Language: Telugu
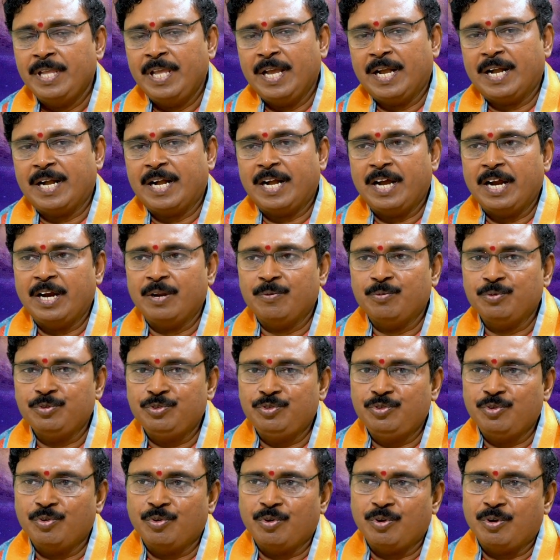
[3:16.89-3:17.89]
ఎక్కడ
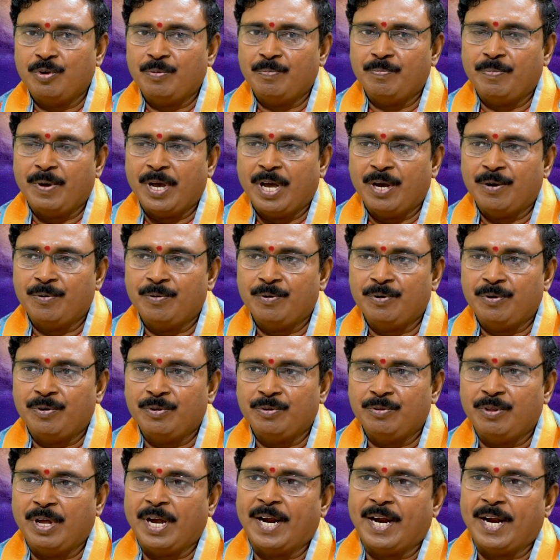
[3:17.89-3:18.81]
ఉద్యోగం బాగుంటుందో